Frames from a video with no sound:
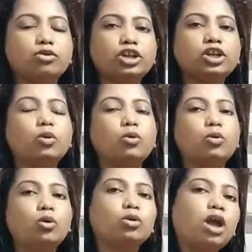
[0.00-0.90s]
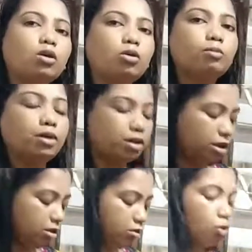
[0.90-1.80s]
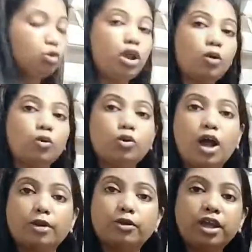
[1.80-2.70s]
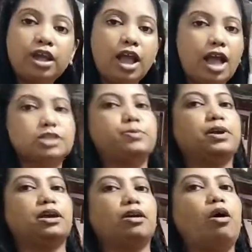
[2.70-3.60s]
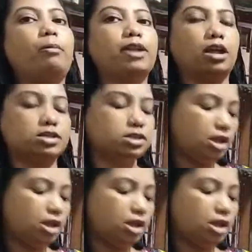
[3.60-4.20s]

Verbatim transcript: কোনোদিন কোনো না মানে কোনো না কোনো কারণে আসবে হবে না